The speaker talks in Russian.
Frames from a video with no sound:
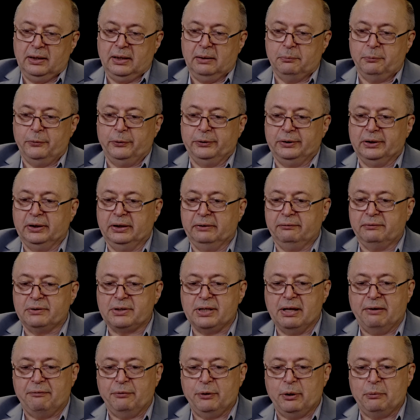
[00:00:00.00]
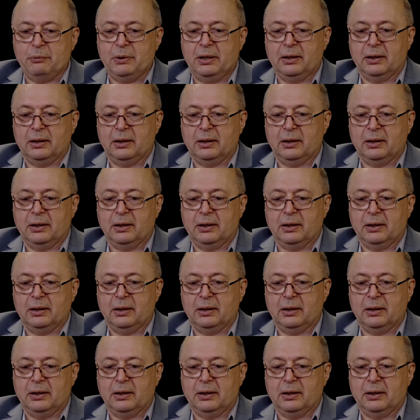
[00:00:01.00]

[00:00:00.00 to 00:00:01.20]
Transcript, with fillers: работала в основном